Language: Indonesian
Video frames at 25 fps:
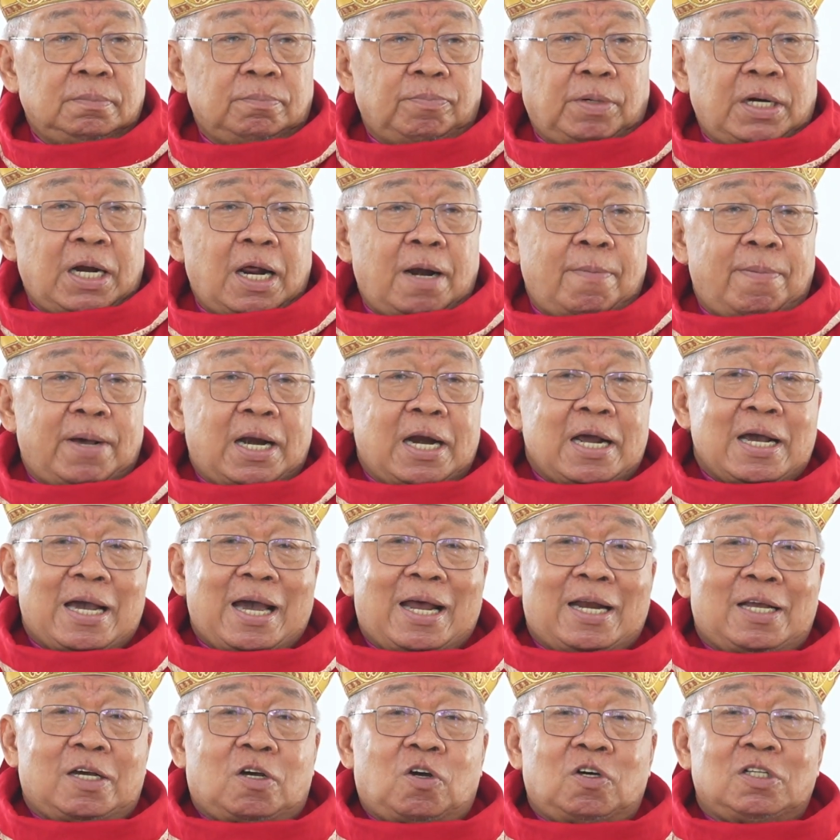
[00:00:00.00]
Padahal
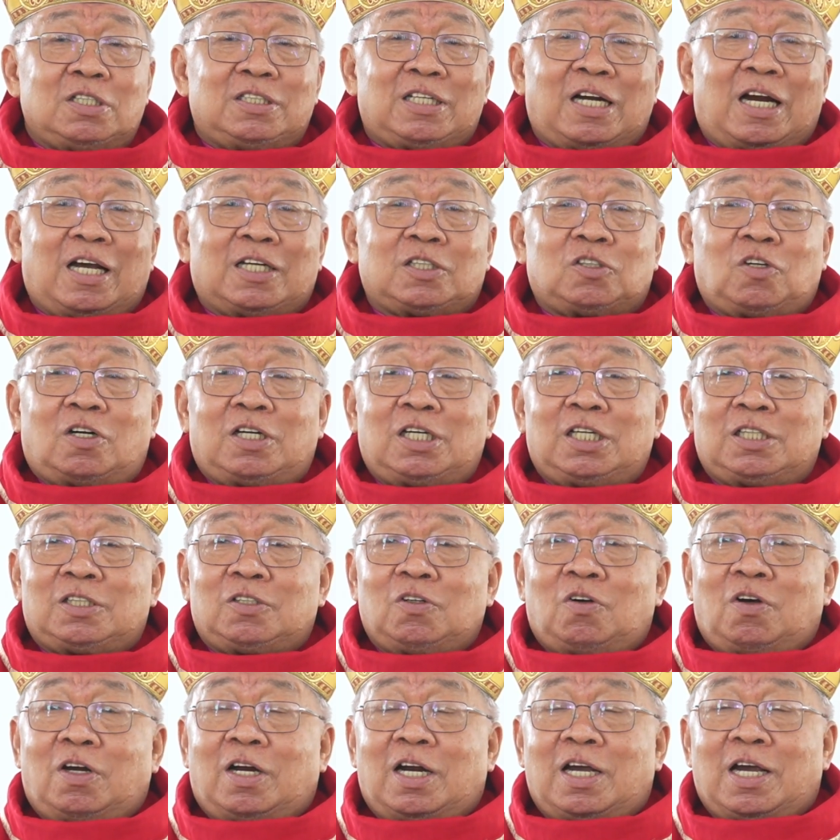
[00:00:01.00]
barangkali kontraktor
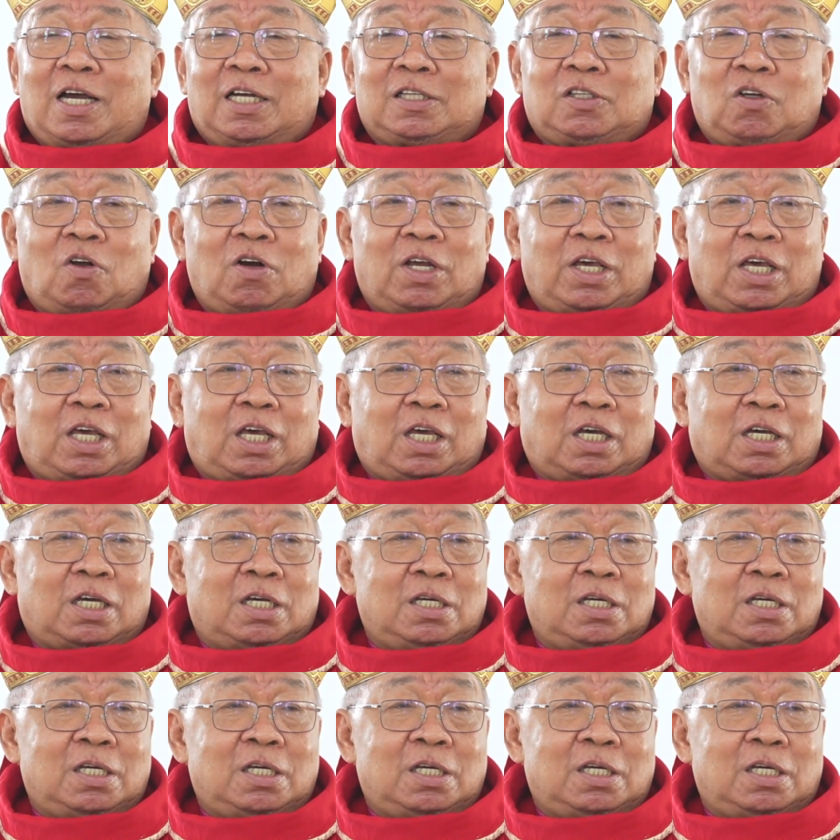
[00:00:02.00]
itu orang Katolik.